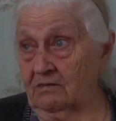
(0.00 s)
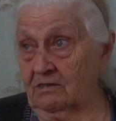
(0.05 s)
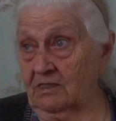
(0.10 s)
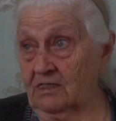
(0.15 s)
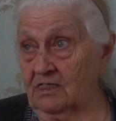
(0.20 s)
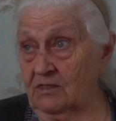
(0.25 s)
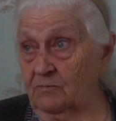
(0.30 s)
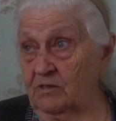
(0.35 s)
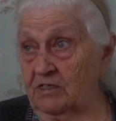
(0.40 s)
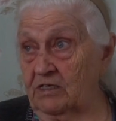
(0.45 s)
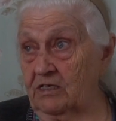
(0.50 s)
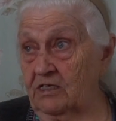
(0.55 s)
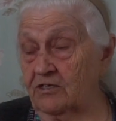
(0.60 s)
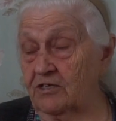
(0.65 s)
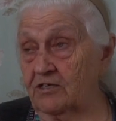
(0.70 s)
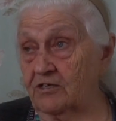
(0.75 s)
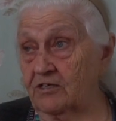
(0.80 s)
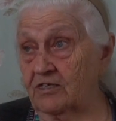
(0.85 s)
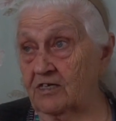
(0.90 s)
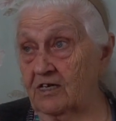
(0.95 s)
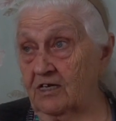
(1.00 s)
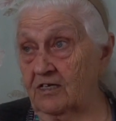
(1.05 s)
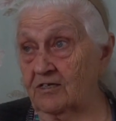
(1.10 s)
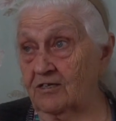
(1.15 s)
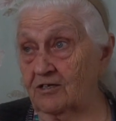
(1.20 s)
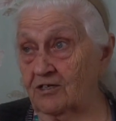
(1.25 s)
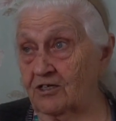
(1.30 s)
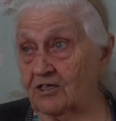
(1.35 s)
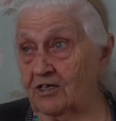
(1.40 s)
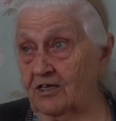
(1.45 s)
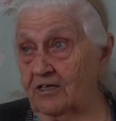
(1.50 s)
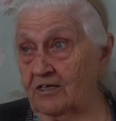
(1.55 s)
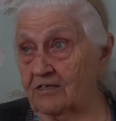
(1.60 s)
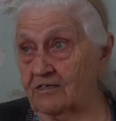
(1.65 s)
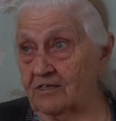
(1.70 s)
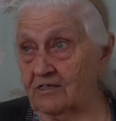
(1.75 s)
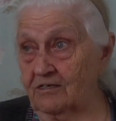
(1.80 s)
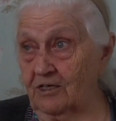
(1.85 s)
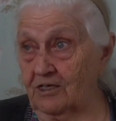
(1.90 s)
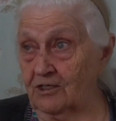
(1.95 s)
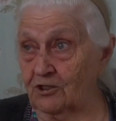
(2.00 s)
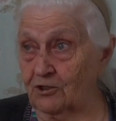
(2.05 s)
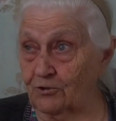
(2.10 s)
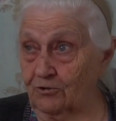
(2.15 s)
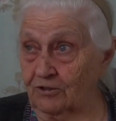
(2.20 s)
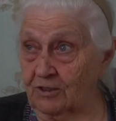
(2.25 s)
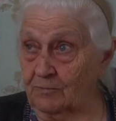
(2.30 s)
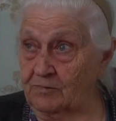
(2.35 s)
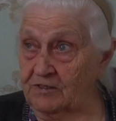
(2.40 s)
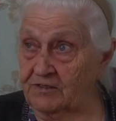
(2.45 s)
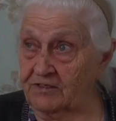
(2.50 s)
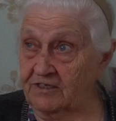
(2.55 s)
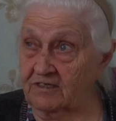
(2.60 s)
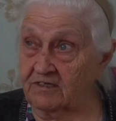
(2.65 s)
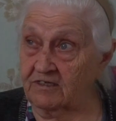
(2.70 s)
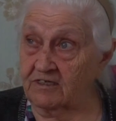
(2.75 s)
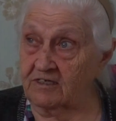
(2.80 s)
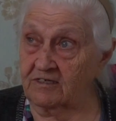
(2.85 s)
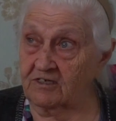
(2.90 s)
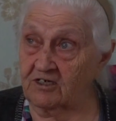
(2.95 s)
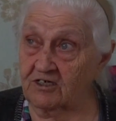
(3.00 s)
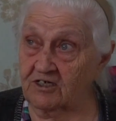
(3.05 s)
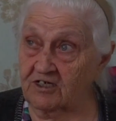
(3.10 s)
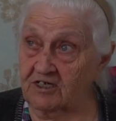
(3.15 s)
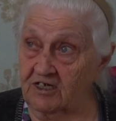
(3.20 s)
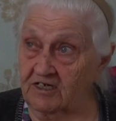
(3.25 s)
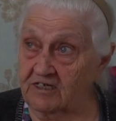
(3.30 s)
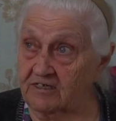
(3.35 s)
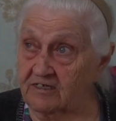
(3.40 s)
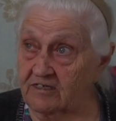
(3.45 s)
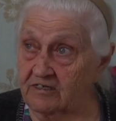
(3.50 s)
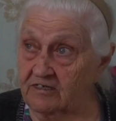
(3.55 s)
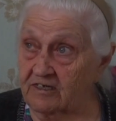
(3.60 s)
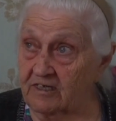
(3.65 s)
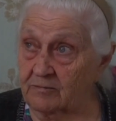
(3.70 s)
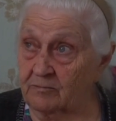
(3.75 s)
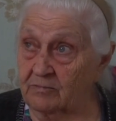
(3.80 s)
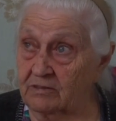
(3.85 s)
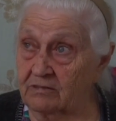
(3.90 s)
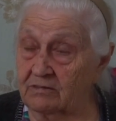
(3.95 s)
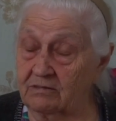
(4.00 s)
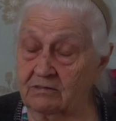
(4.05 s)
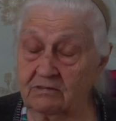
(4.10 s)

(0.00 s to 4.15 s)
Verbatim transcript: Разберите, сдайте железо. Я что, на 50 тысяч железа сдам?